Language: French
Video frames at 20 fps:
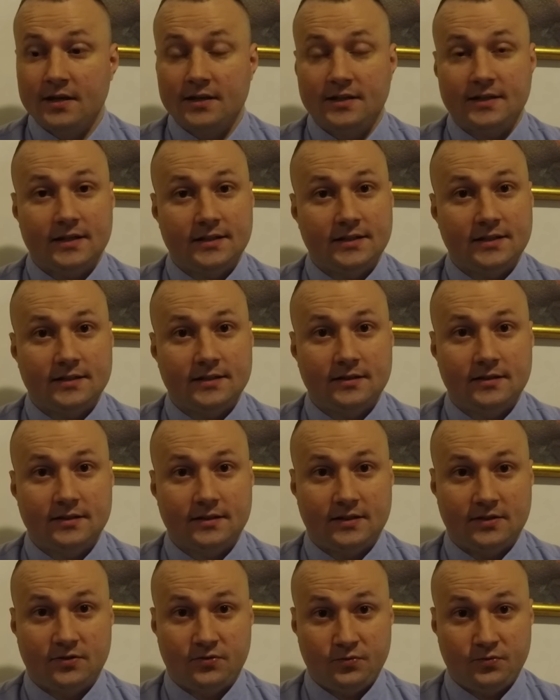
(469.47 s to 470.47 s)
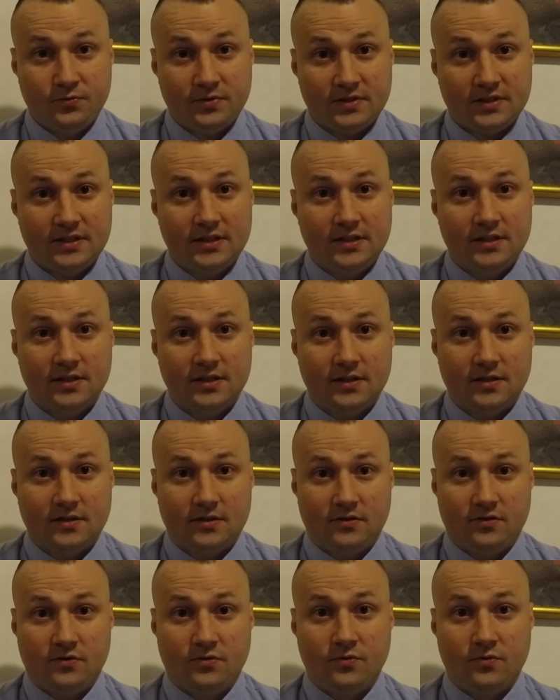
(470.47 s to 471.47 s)
Quelqu'un qui se soucie
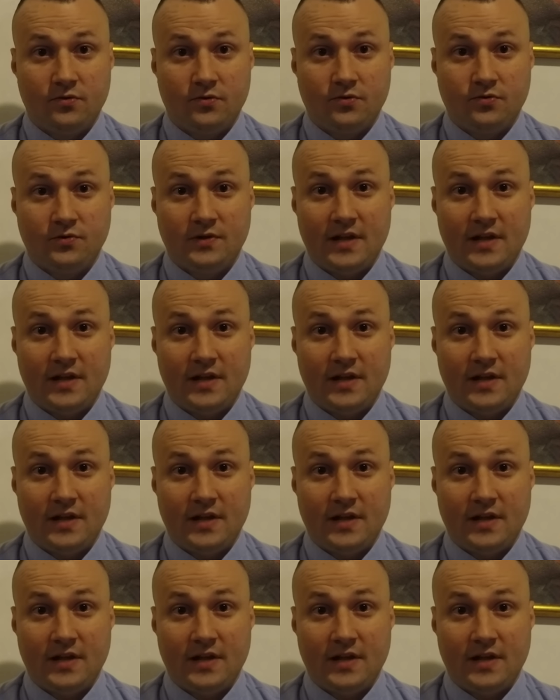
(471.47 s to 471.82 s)
de,